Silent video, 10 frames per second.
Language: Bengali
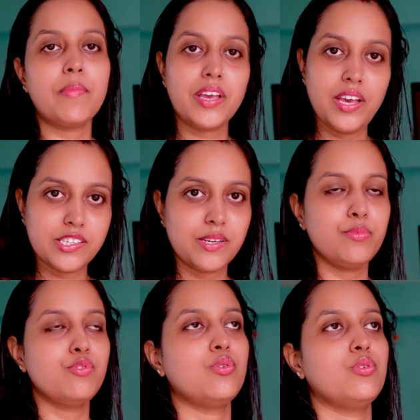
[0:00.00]
আমাকে আজকে
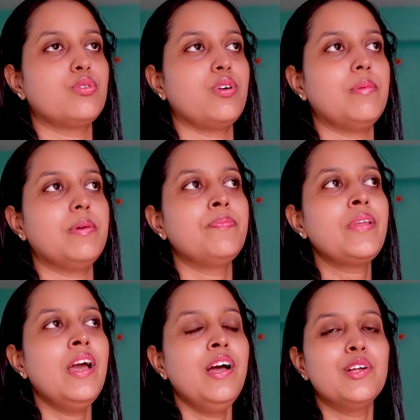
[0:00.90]
পুজো করতে হবে
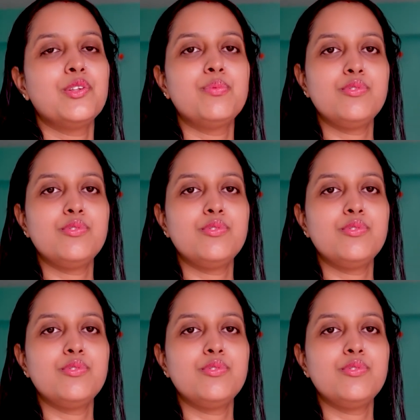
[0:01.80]
তো